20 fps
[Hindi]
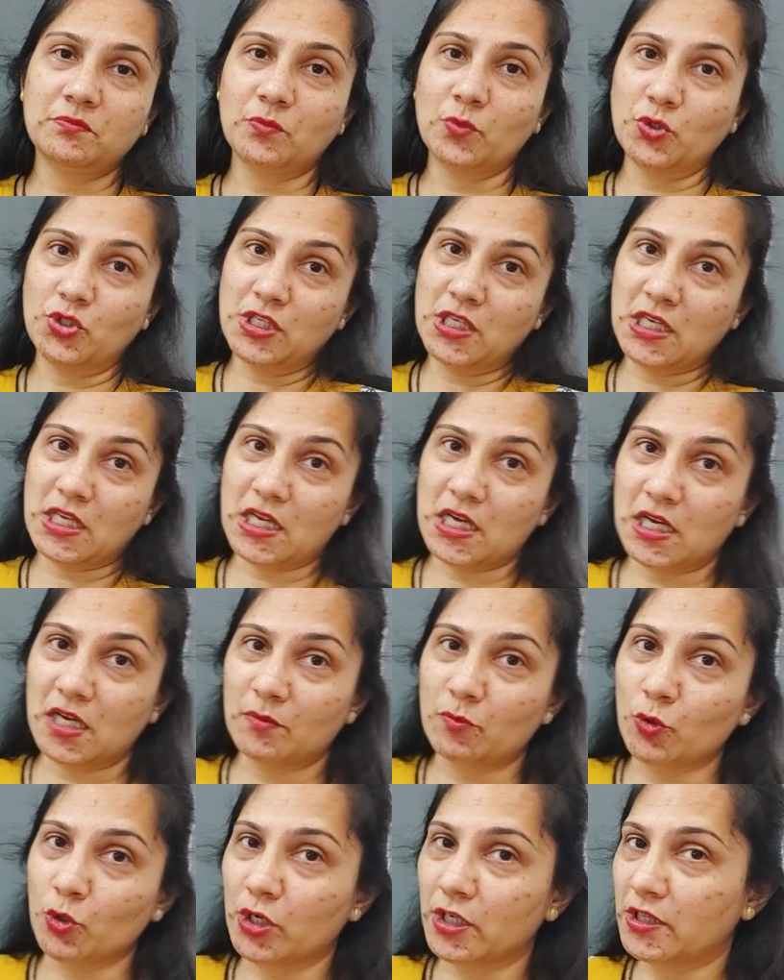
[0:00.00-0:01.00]
मुझे क्या
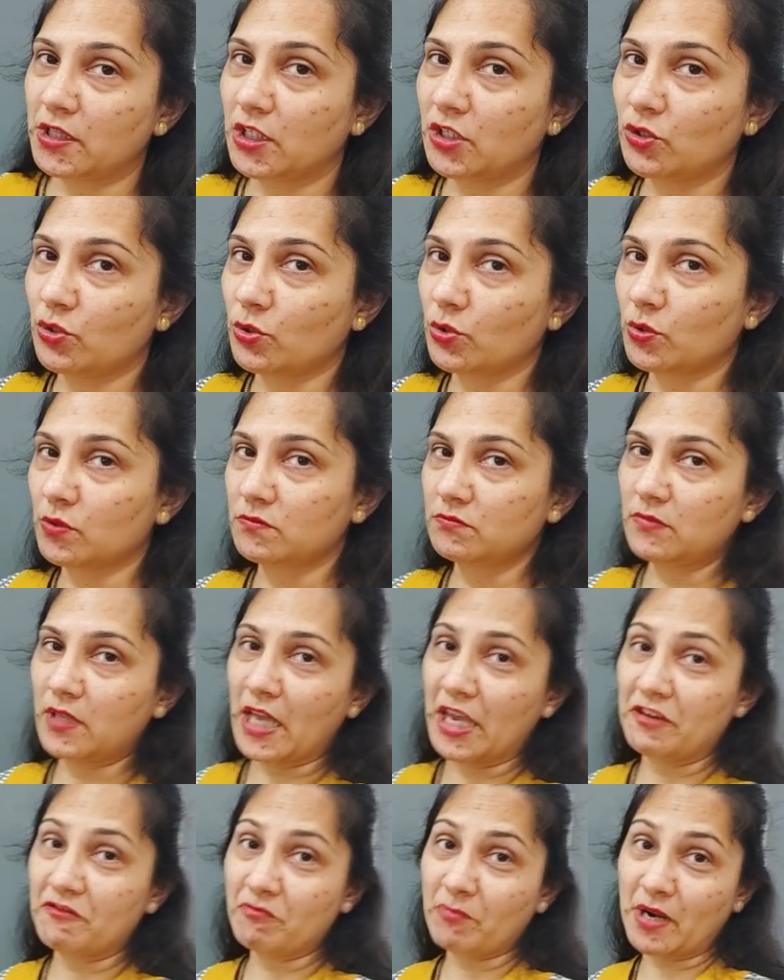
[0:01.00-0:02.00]
भुगतने दो
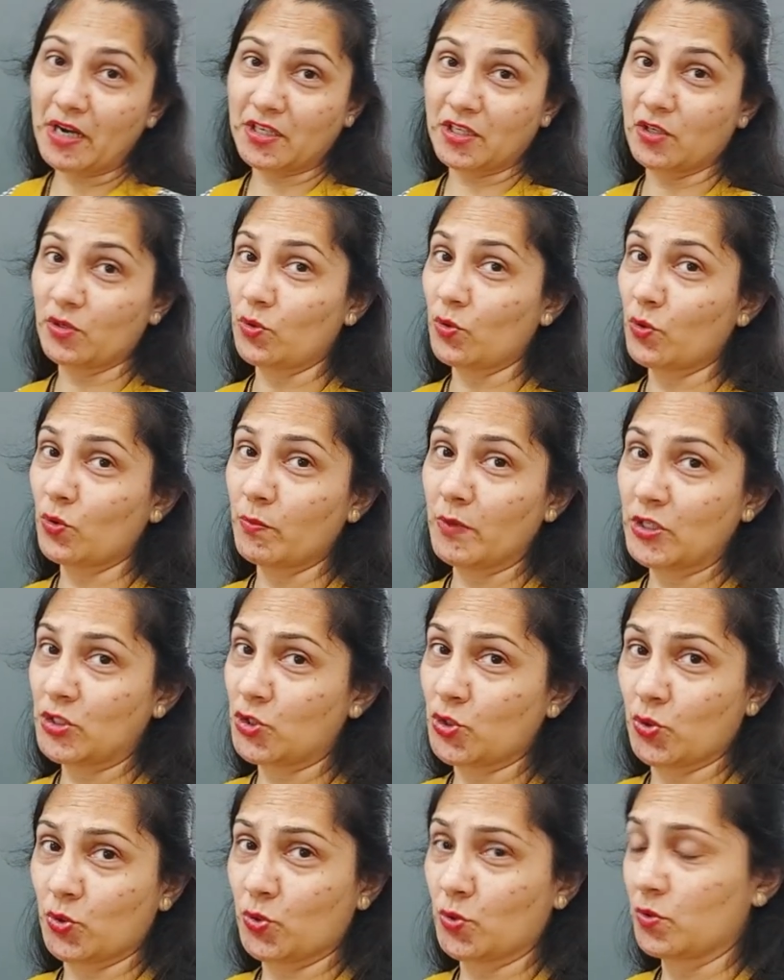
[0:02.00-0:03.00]
लाइफ पार्टनर को
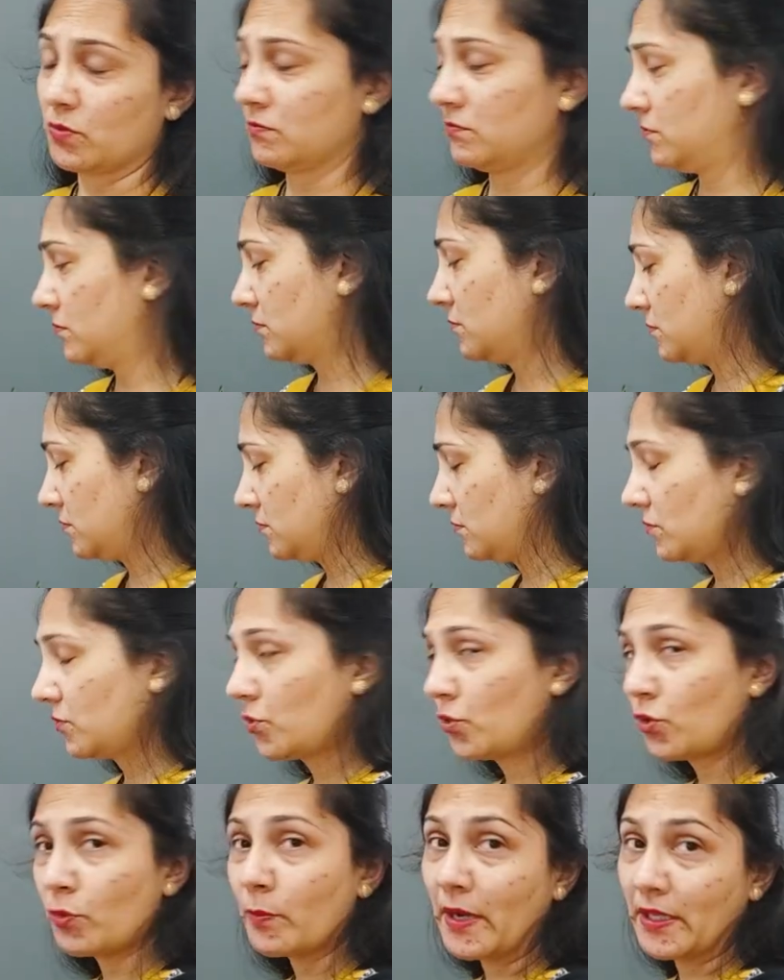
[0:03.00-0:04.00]
बच्चों को
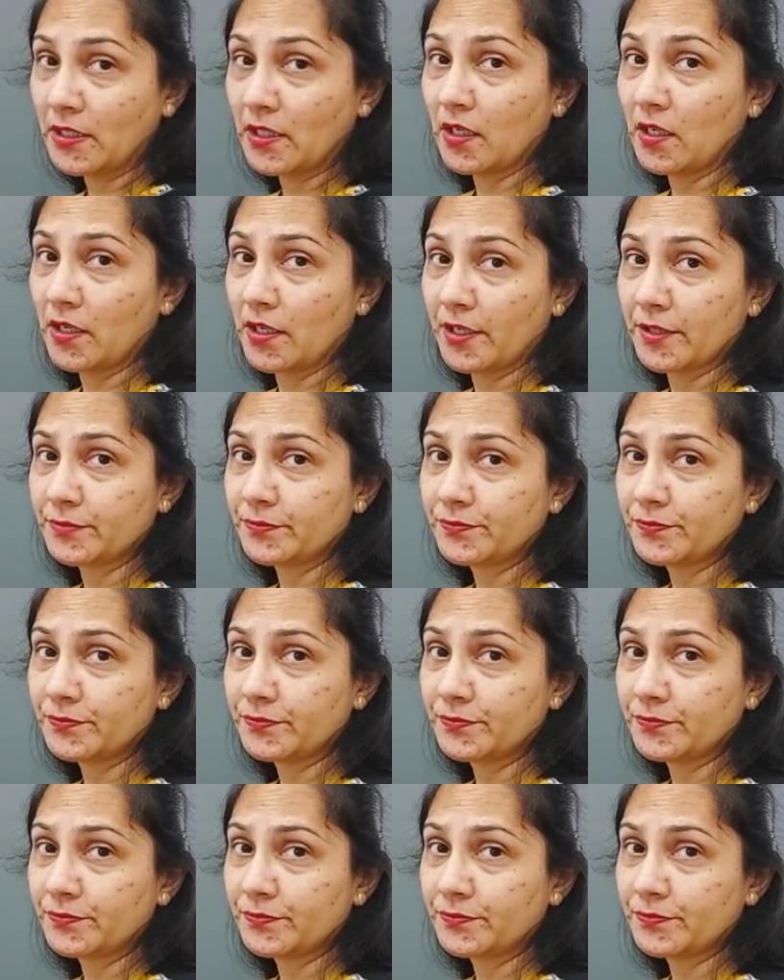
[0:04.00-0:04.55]
तो बात अलग है